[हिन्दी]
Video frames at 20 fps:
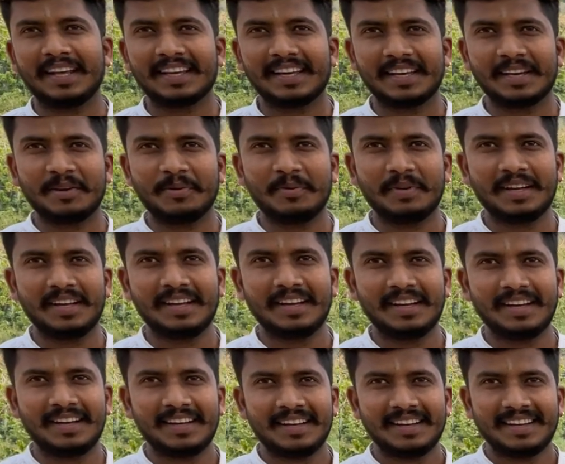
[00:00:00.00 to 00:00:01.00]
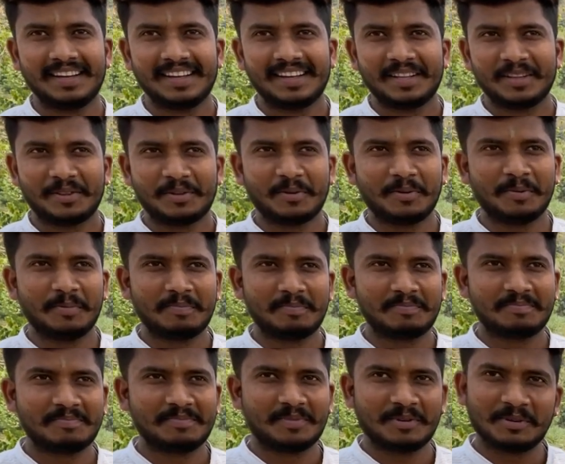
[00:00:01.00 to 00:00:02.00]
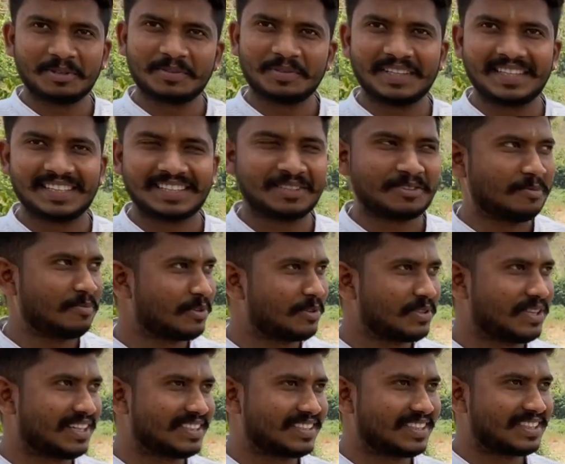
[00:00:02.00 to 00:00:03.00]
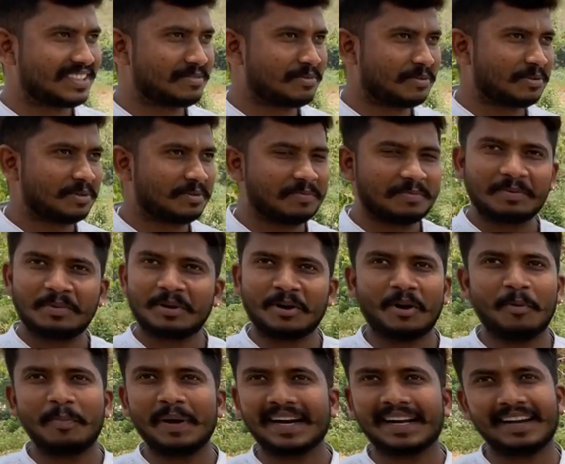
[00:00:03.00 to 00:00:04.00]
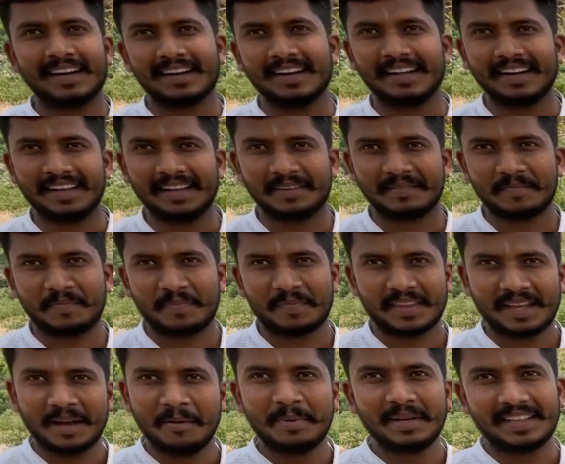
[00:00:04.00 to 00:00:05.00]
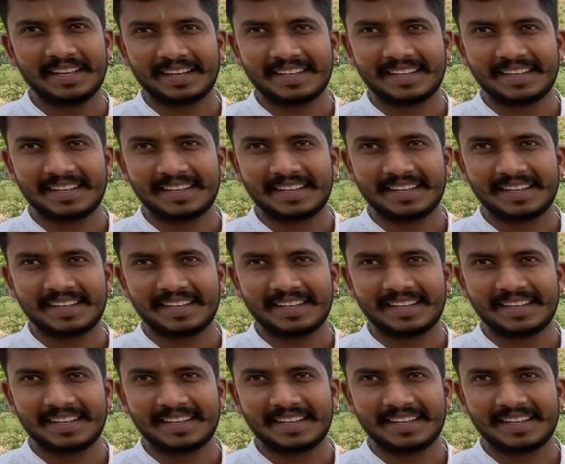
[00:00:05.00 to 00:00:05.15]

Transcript: लेके गया तो उस वजह से तो मुझे तो आज तक इसमें कोई ड्रॉबैक लगा नहीं और अभी